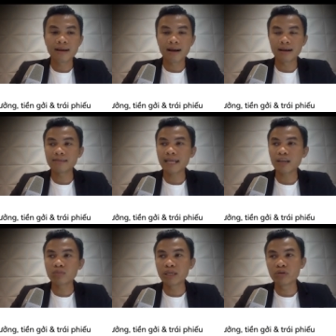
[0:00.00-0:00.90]
À, chứ
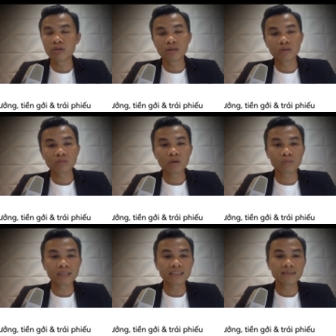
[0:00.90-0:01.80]
thấy cũng nhiều người cũng
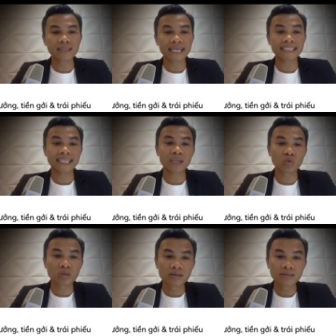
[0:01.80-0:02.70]
dùng cái chữ là tài sản
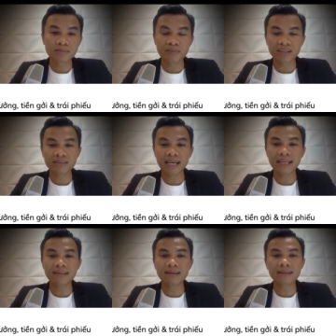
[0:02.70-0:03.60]
đầu tư và chứ
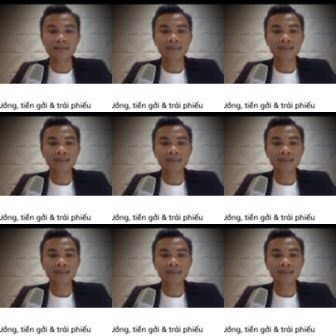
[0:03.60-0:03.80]
thấy cái từ